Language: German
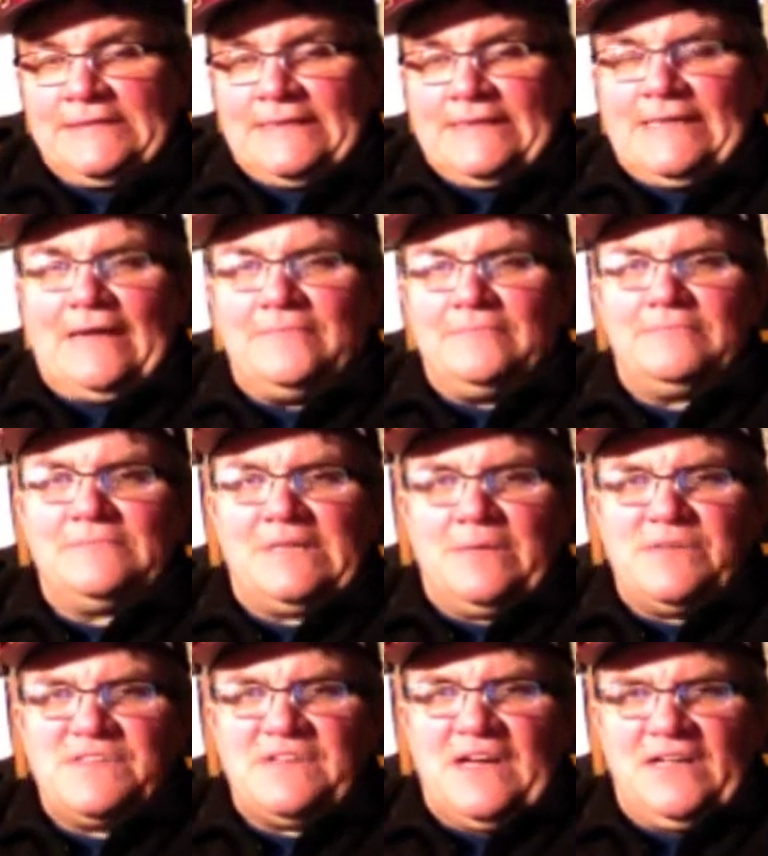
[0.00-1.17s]
Ja, kann
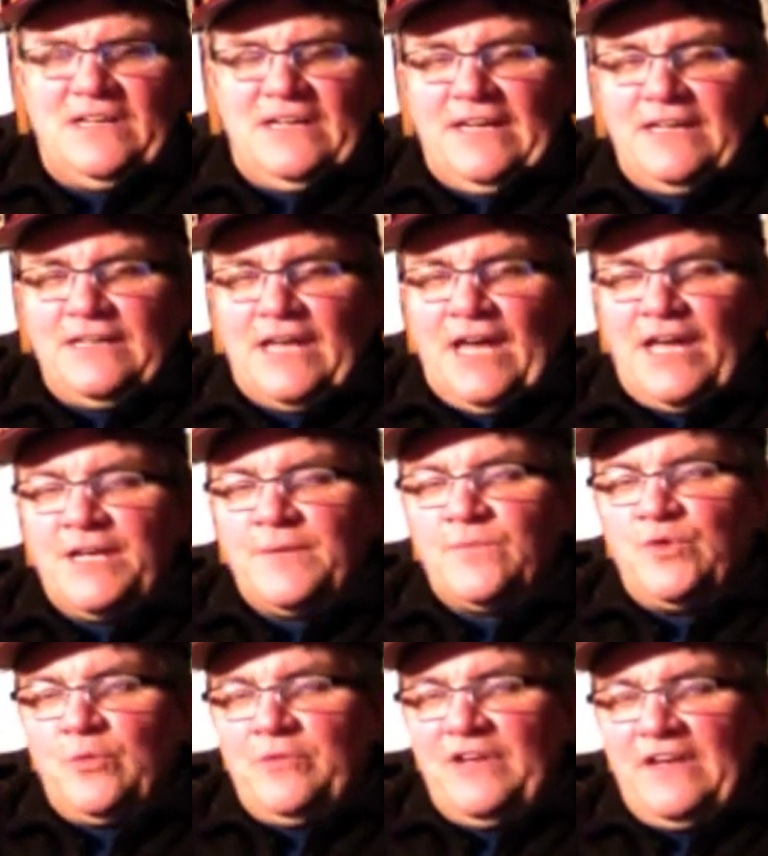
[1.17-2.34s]
man sagen, in einem
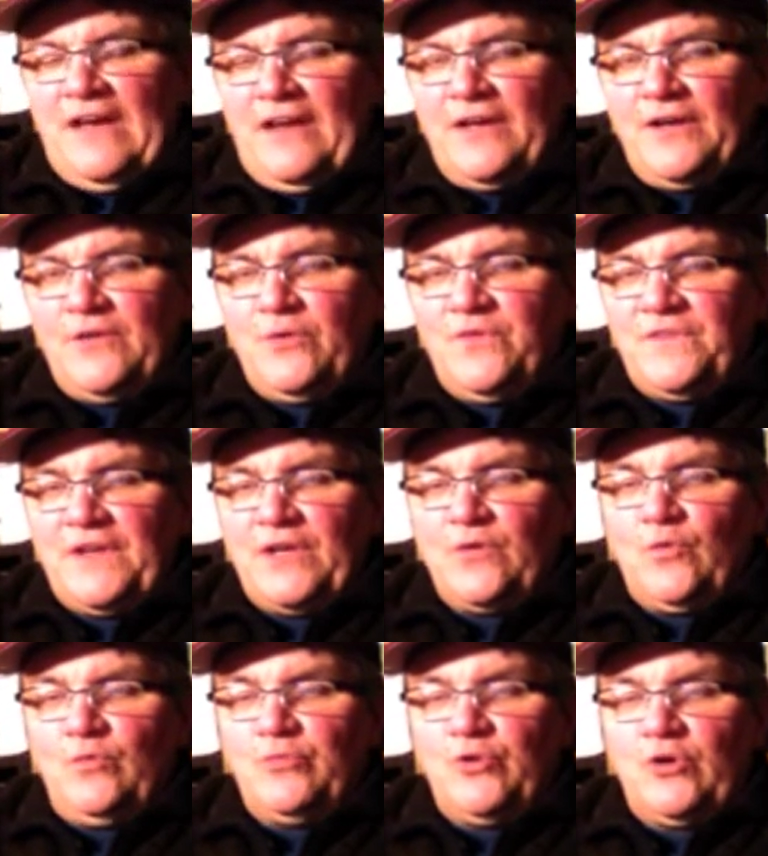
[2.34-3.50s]
Dominikanerkloster in
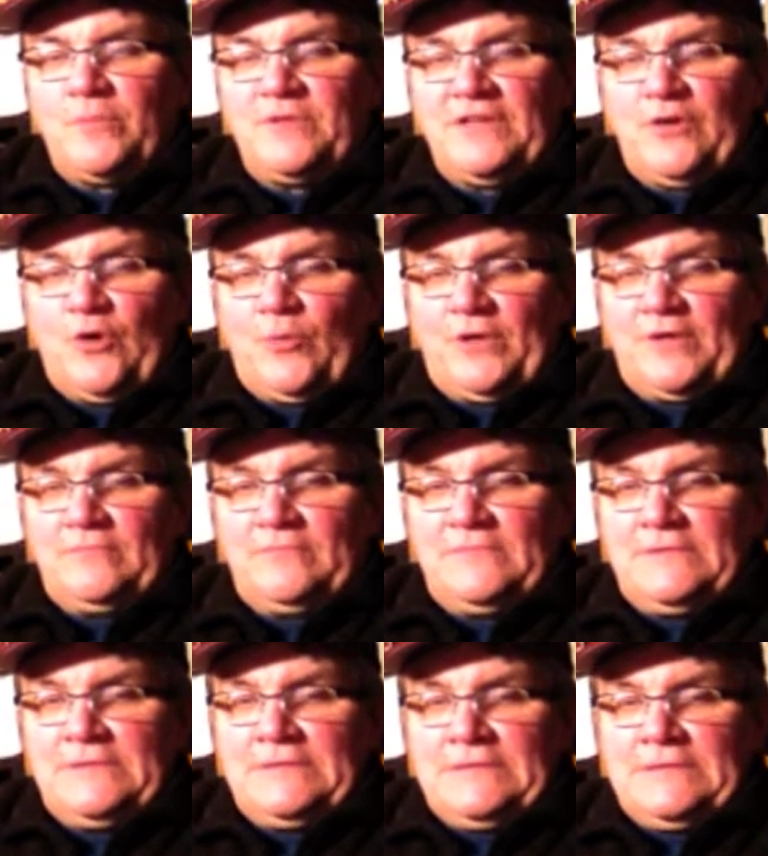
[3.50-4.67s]
Rothenburg ob der Tauber.
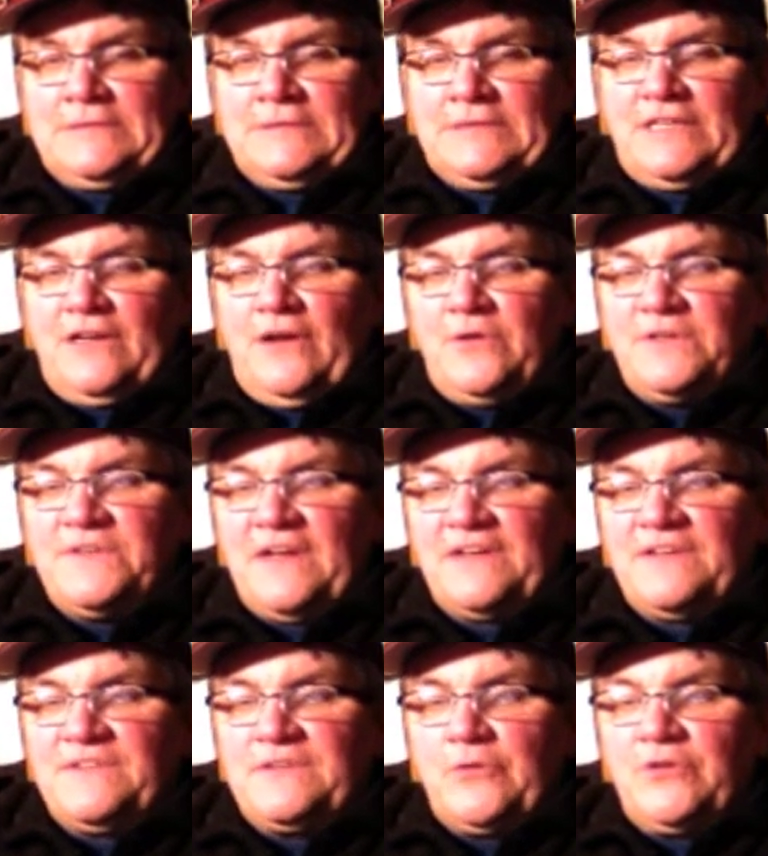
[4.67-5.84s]
Genauer gesagt
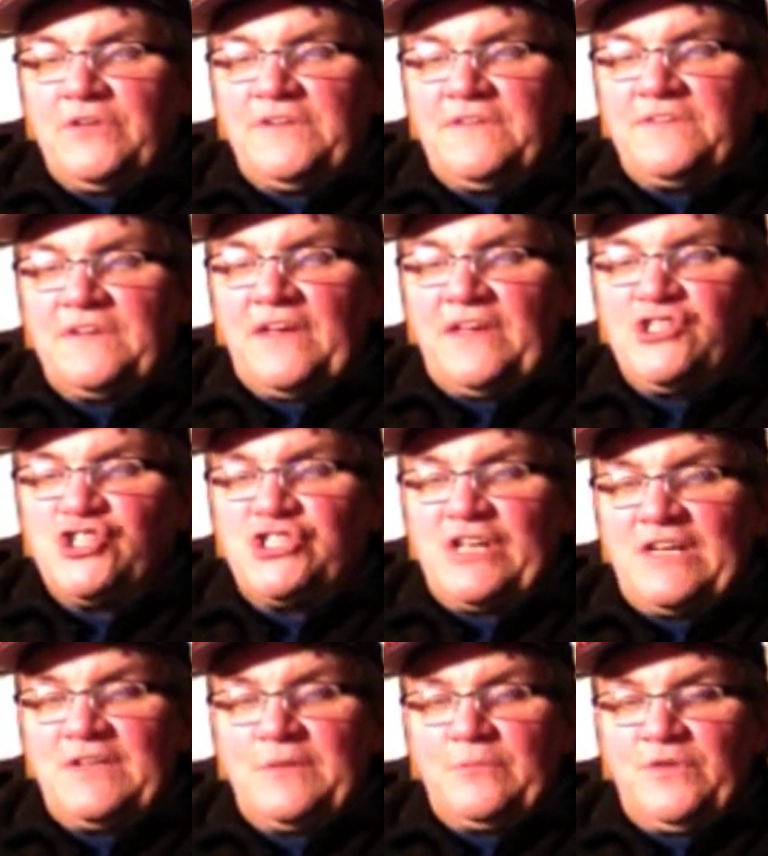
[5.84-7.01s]
ist auch heute das
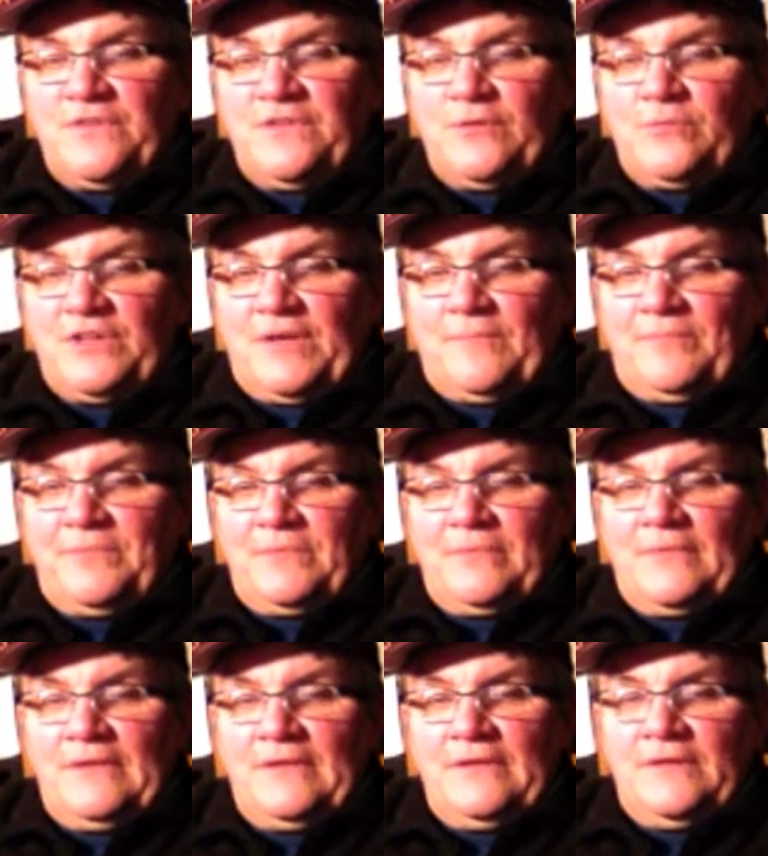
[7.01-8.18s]
Reichsstadtmuseum drin.
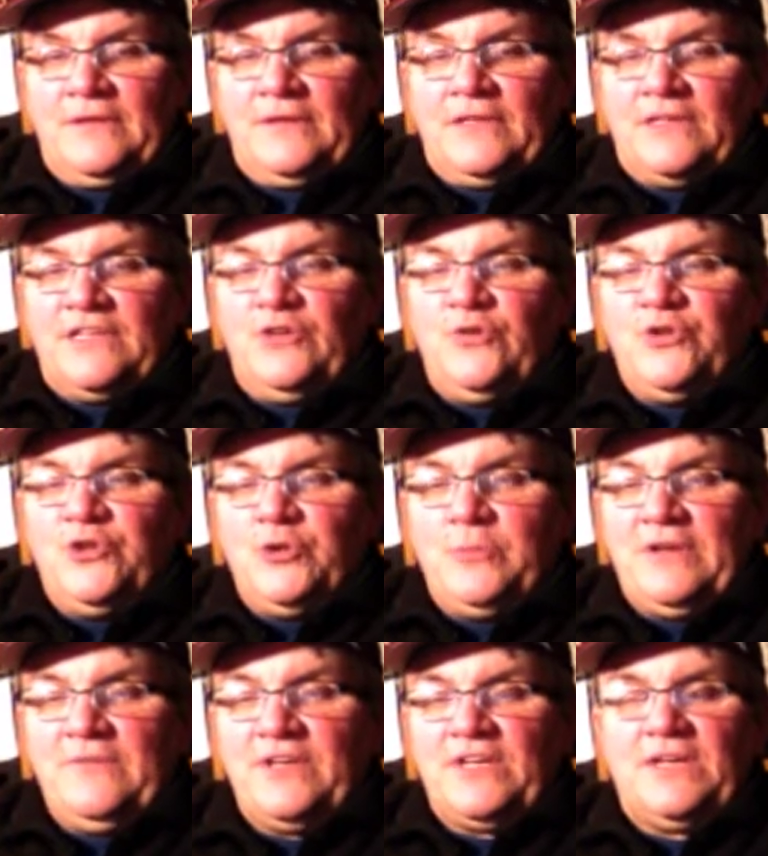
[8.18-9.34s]
Die Küche, über
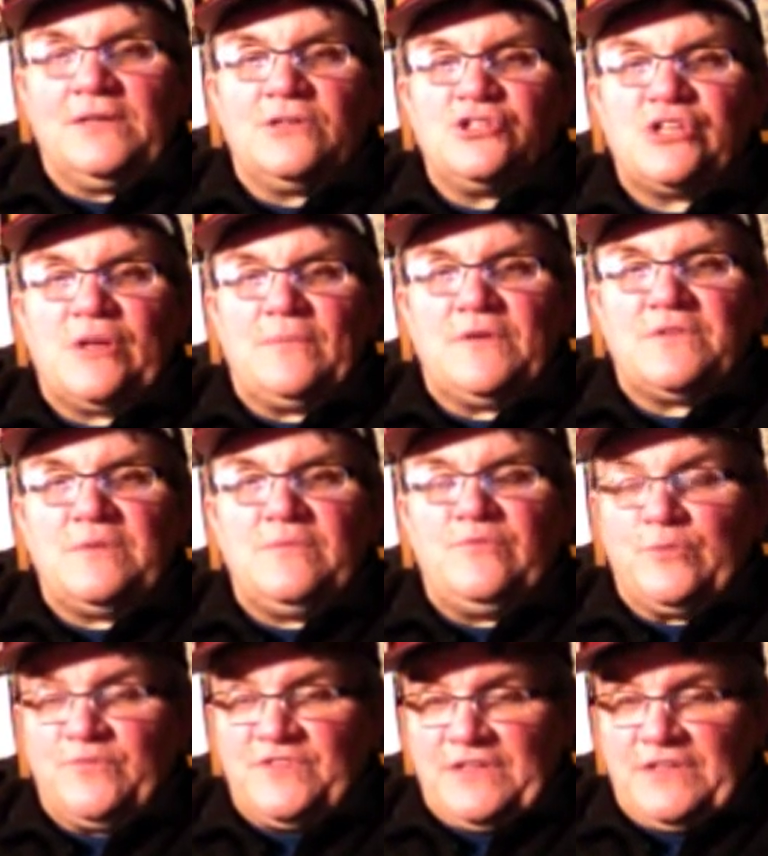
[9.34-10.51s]
die wir reden, stammt aus dem
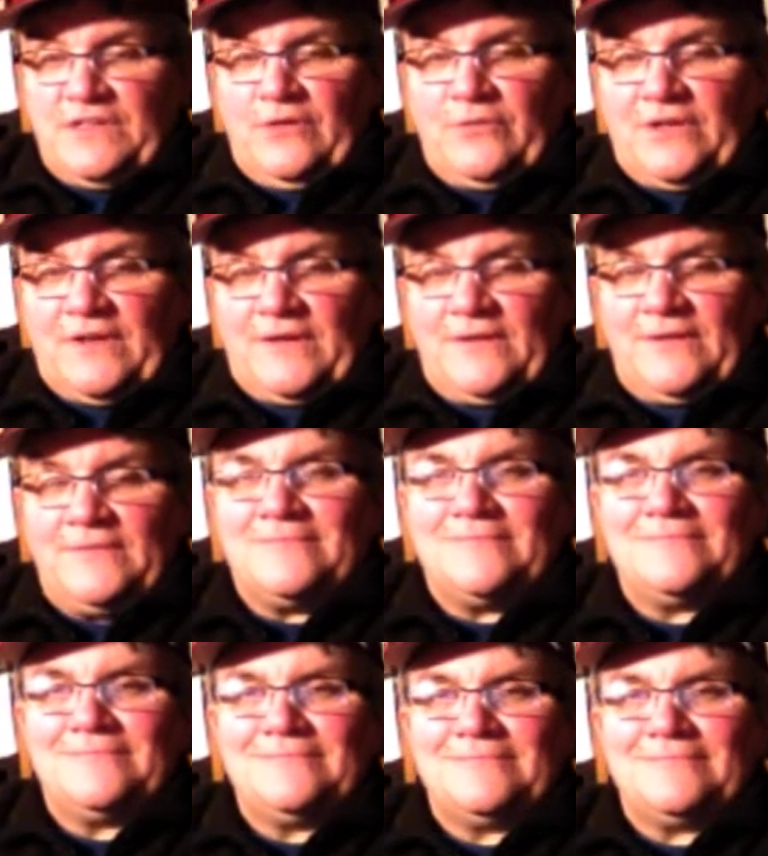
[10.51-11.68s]
15. Jahrhundert.
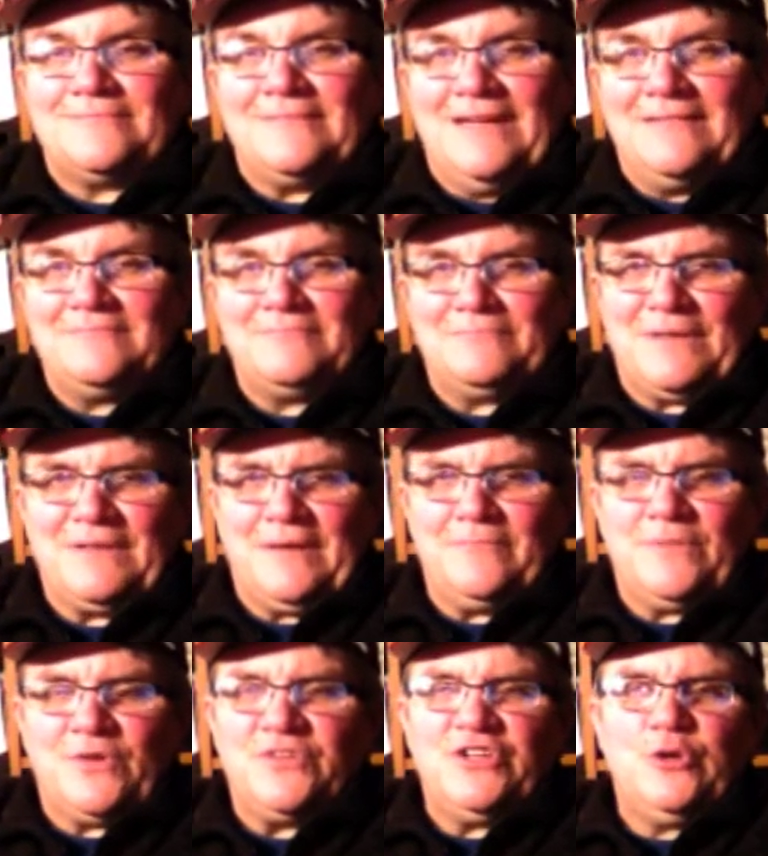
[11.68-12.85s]
Ja, man
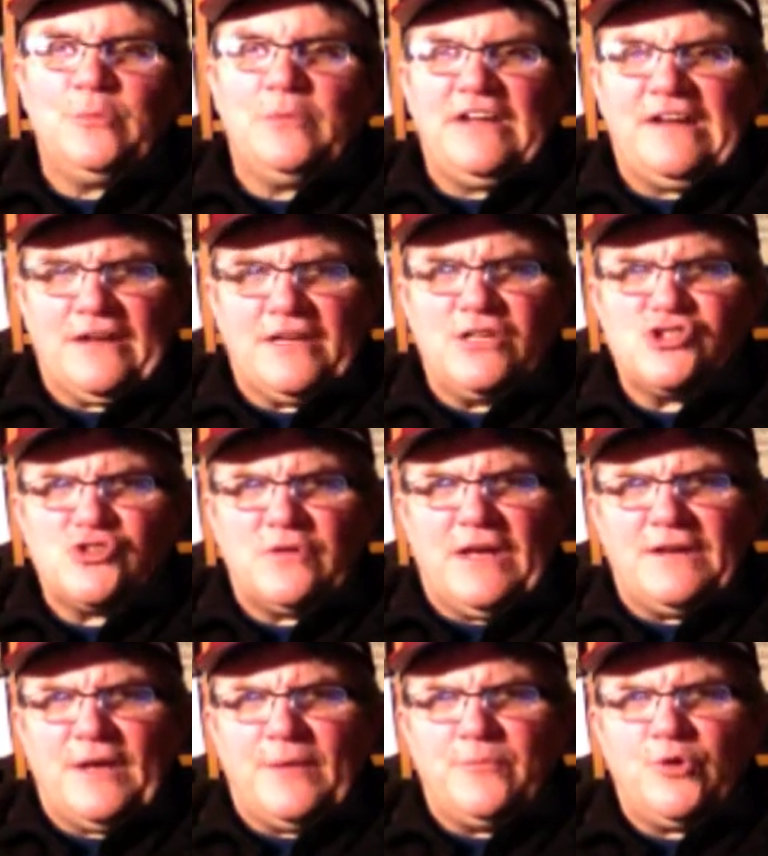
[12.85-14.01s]
haben auch die Dominikaner schon eine
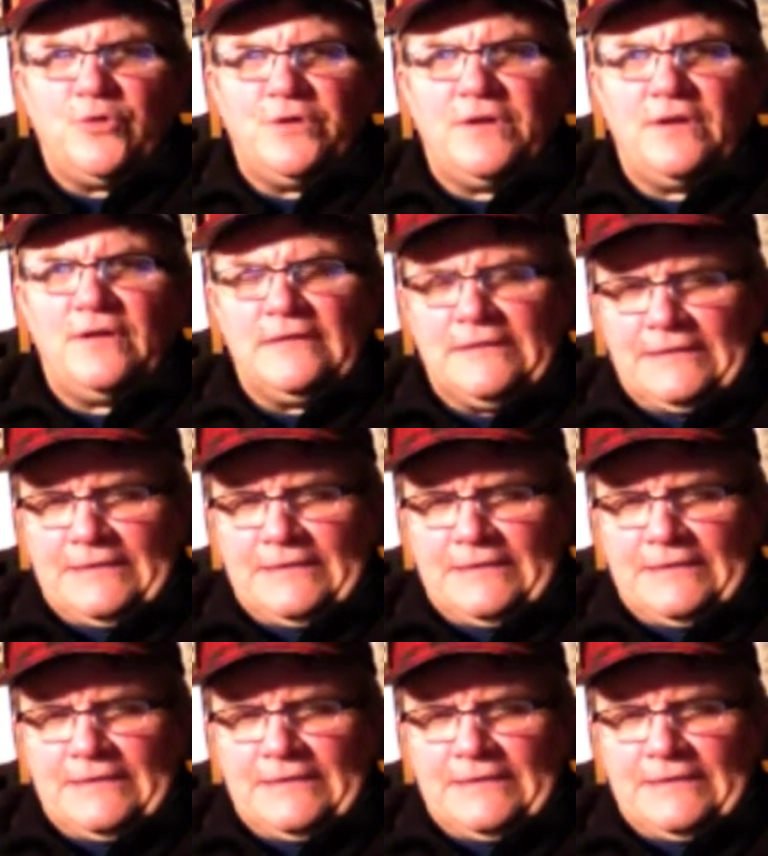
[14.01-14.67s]
Art Einbauküche.